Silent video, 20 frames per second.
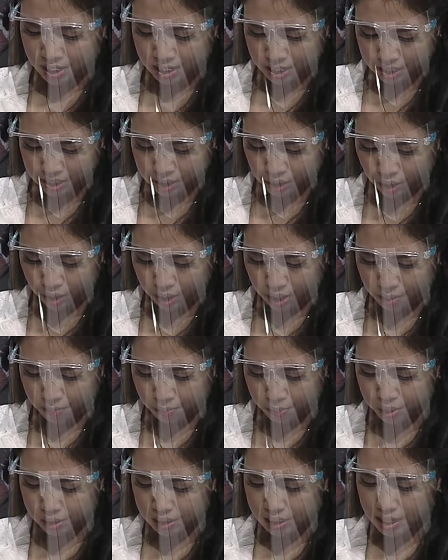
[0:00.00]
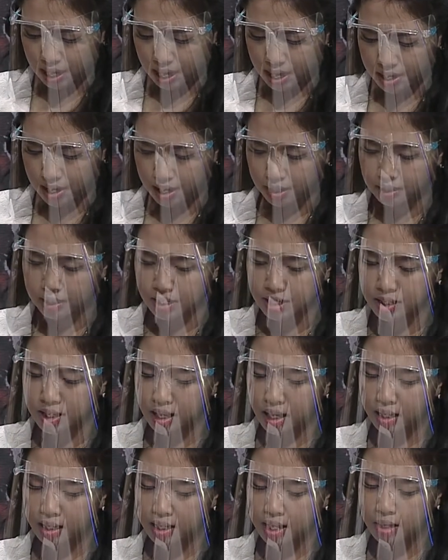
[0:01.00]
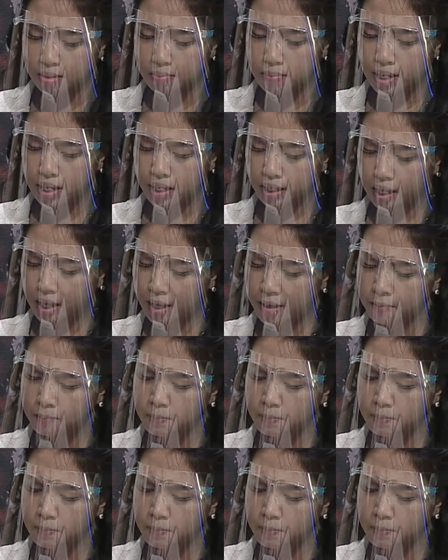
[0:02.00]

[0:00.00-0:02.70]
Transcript: Seorang pun tidak ada yang tinggal dari mereka,